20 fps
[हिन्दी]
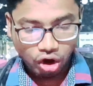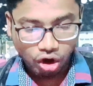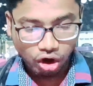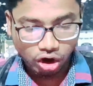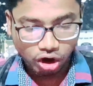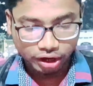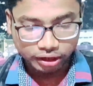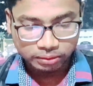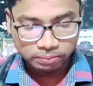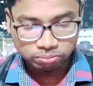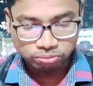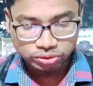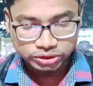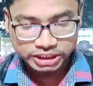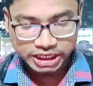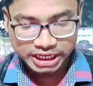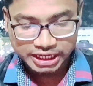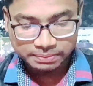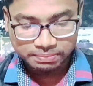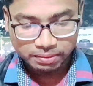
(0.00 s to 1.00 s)
और
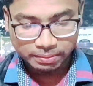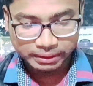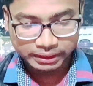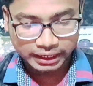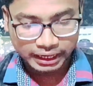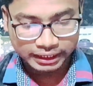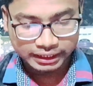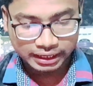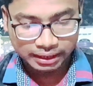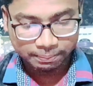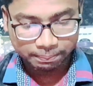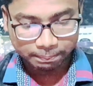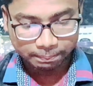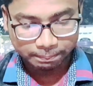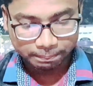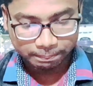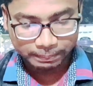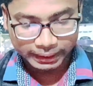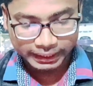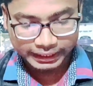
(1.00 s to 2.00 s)
मुझे रिपेमेंट करना
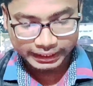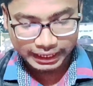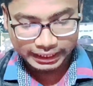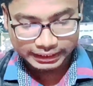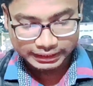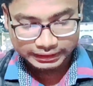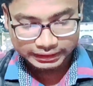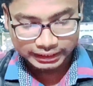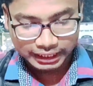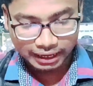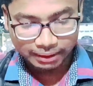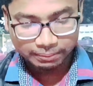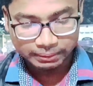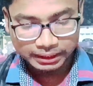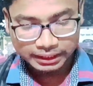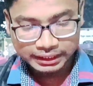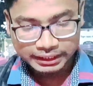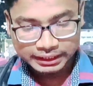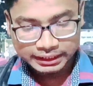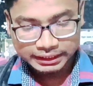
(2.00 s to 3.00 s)
पड़ेगा कि कब